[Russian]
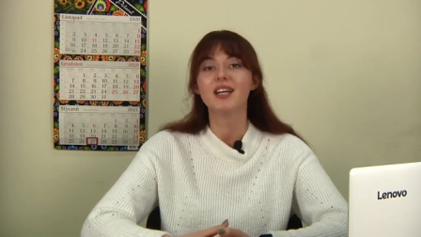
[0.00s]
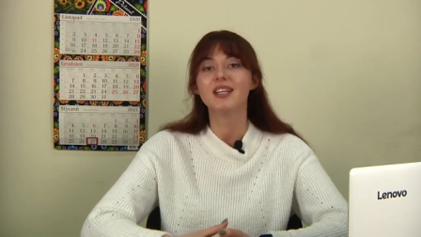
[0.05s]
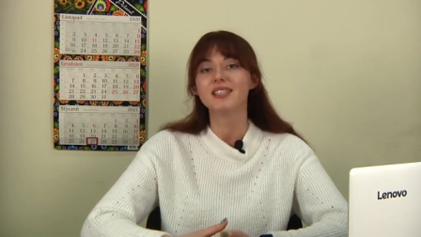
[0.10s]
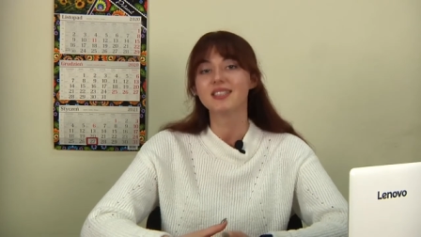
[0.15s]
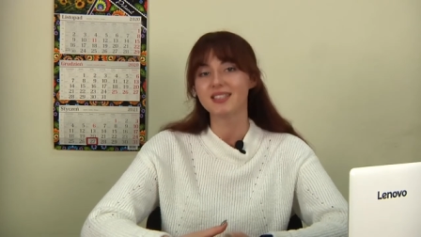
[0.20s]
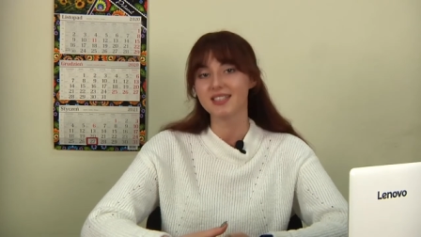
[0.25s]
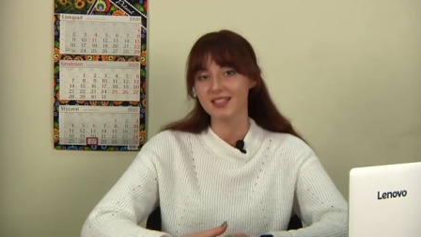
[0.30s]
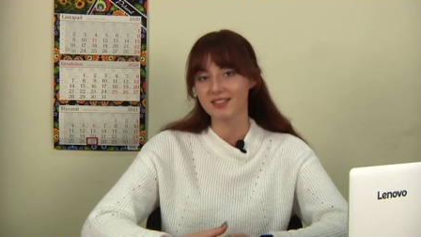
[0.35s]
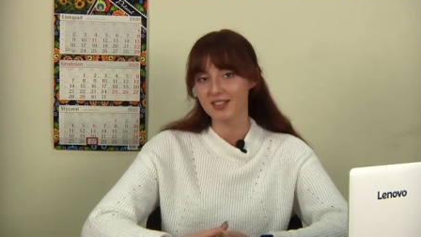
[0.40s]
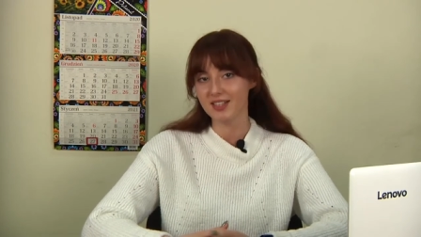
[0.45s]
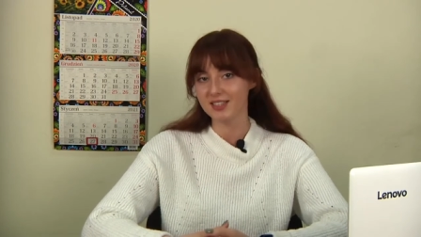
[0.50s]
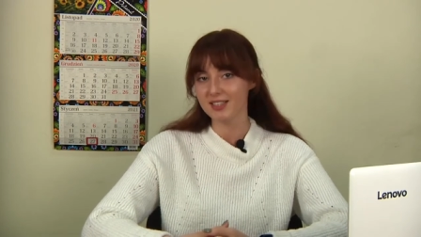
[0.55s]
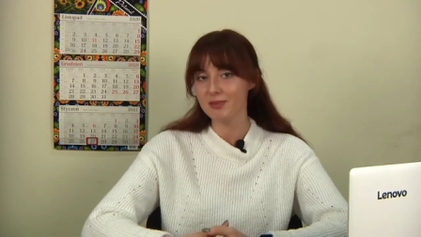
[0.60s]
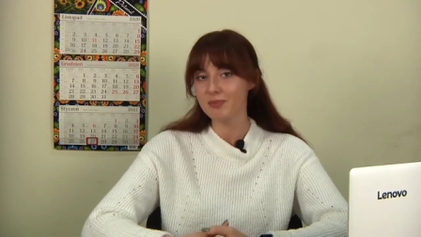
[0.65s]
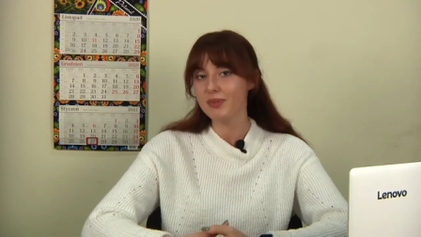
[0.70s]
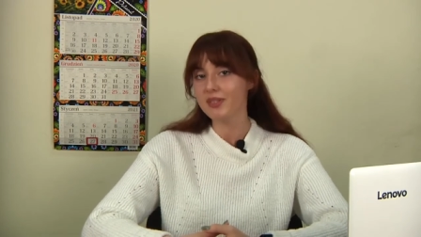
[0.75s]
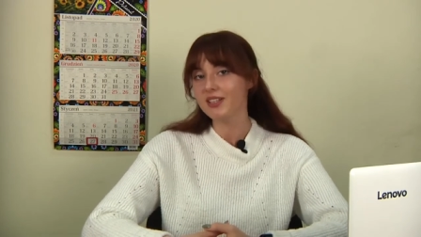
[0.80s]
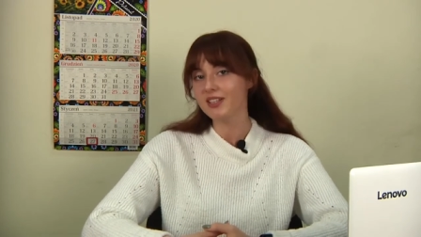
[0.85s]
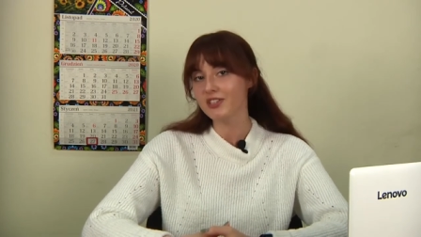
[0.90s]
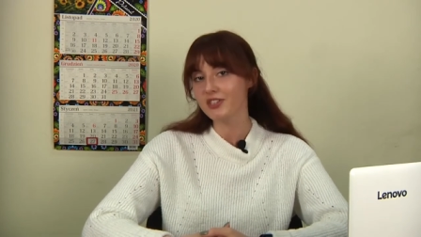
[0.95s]
Ссылка на
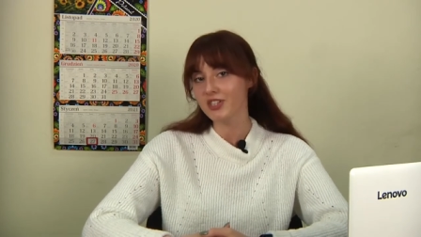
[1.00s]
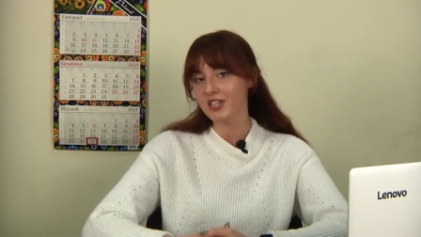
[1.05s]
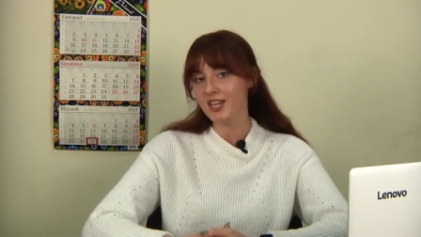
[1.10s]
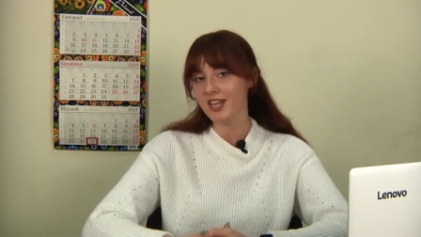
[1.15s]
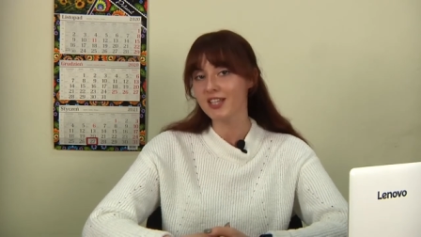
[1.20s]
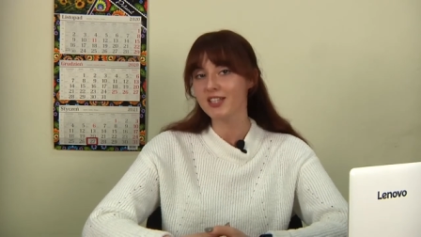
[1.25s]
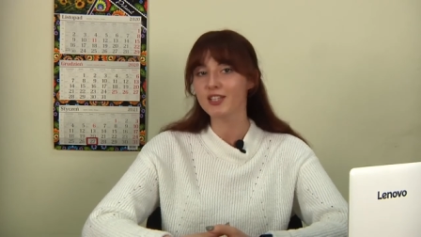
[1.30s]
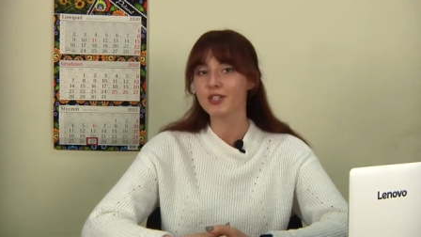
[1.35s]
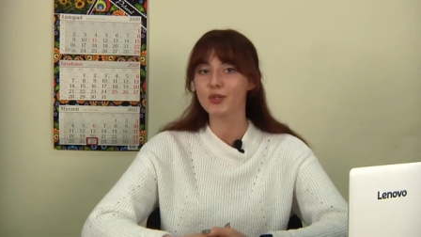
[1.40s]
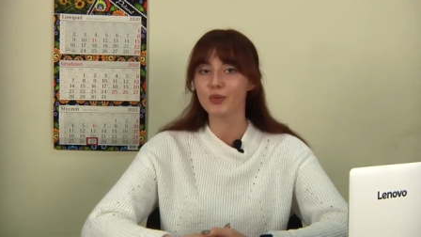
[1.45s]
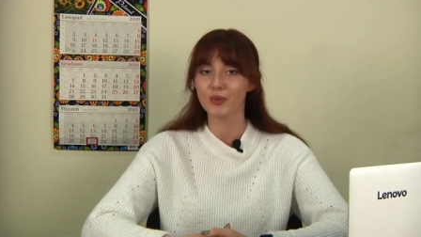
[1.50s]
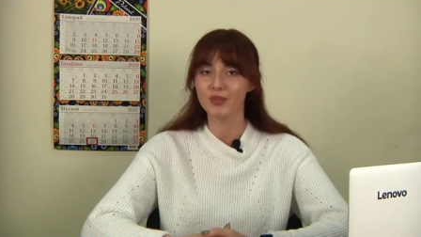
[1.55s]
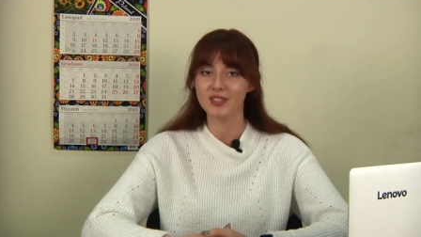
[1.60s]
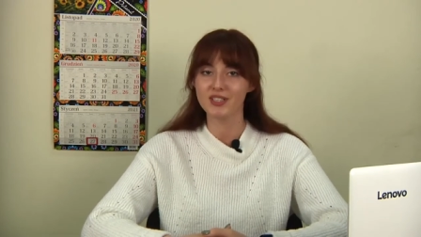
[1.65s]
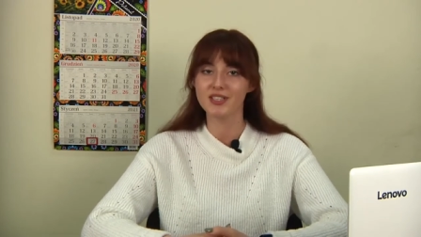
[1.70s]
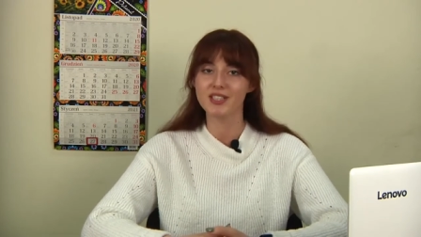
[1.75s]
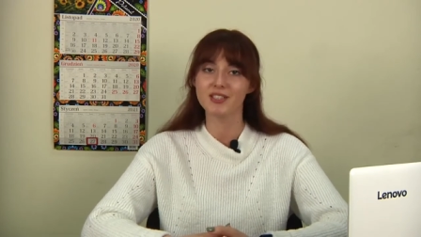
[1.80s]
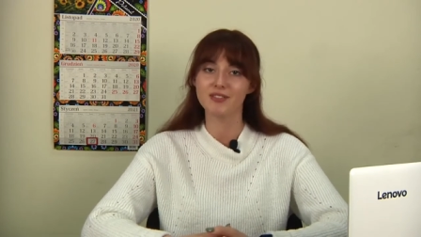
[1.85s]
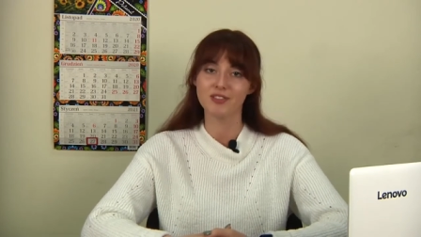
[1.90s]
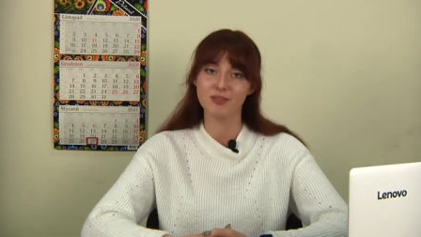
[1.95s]
приложение
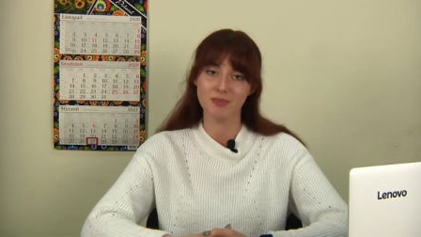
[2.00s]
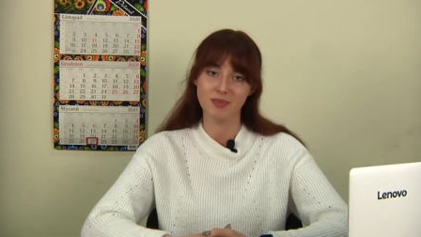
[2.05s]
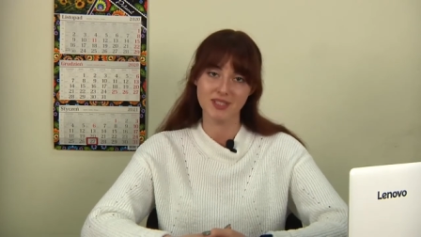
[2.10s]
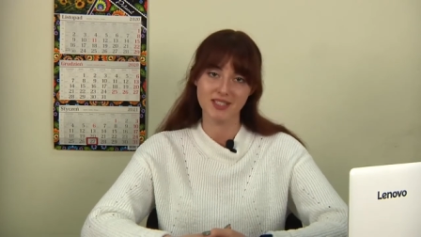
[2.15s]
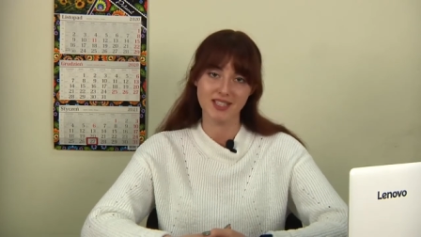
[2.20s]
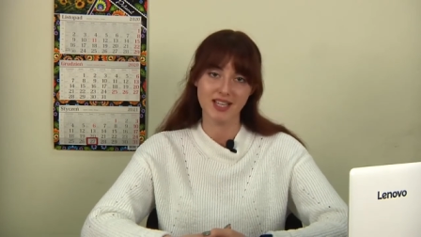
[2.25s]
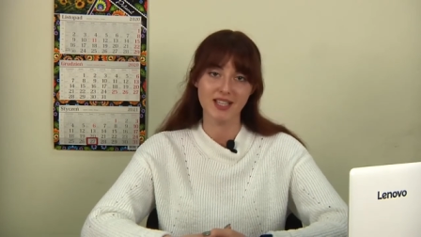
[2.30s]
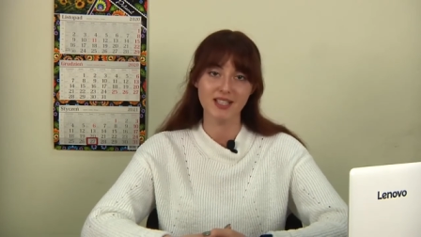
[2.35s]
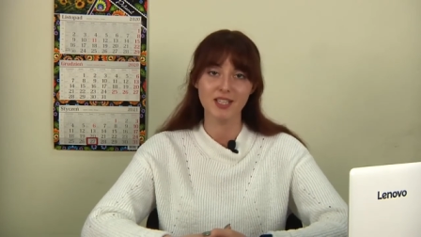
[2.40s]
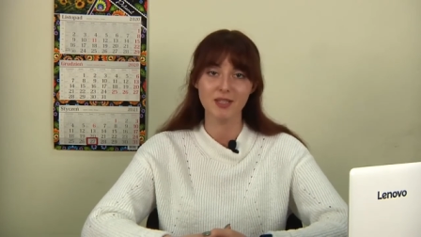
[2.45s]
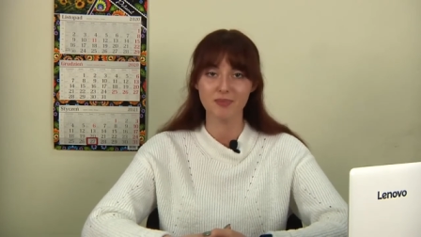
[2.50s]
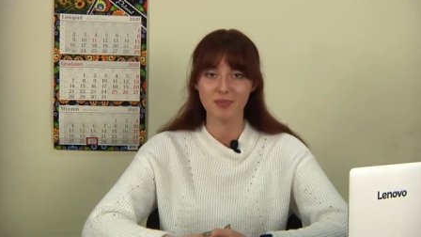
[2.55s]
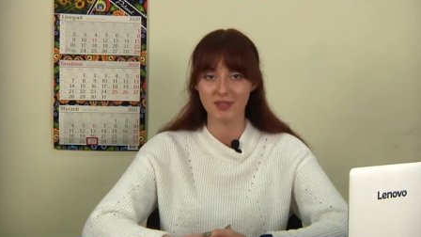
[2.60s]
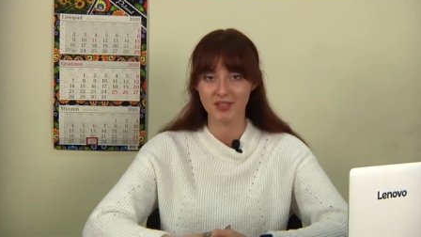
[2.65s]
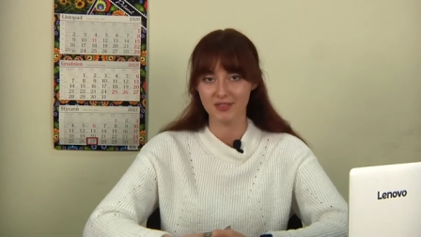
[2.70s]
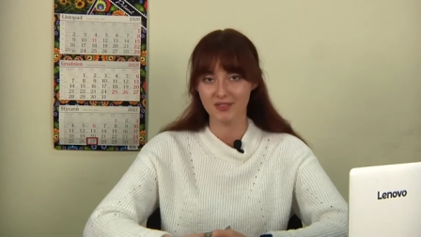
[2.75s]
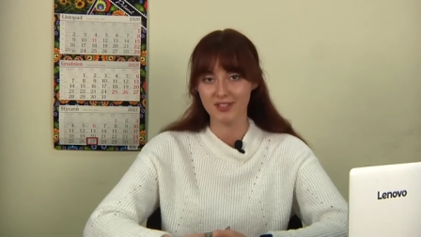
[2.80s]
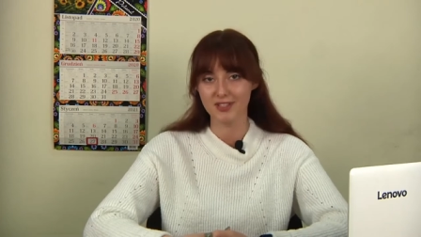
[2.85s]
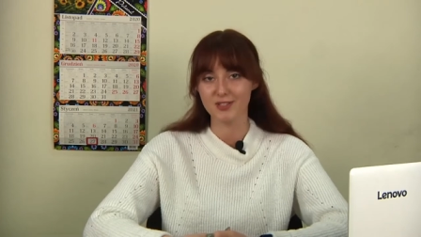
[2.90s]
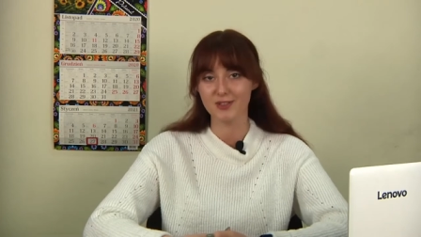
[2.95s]
находится в описании
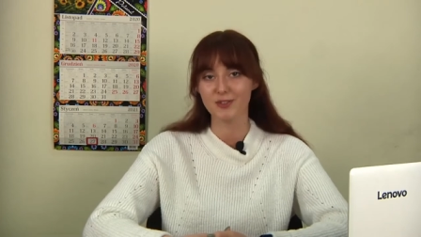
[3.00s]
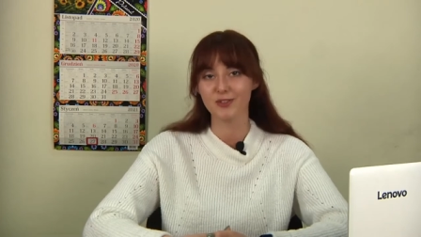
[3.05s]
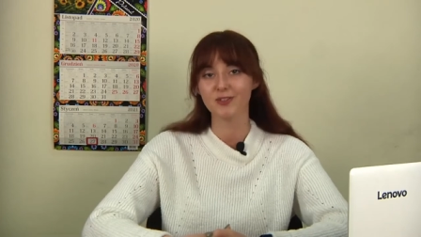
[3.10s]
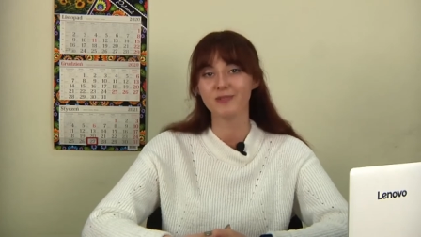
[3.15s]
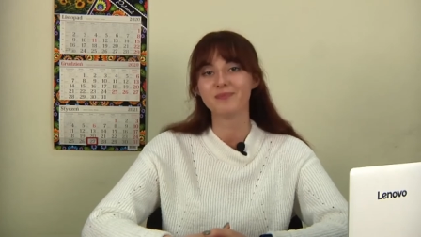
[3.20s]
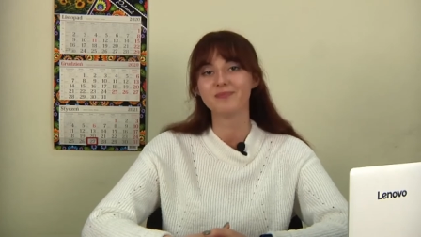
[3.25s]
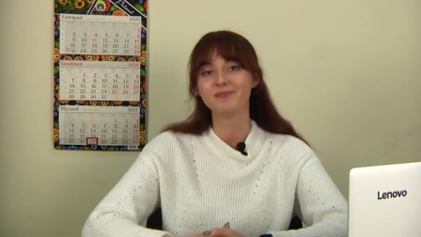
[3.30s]
под видео.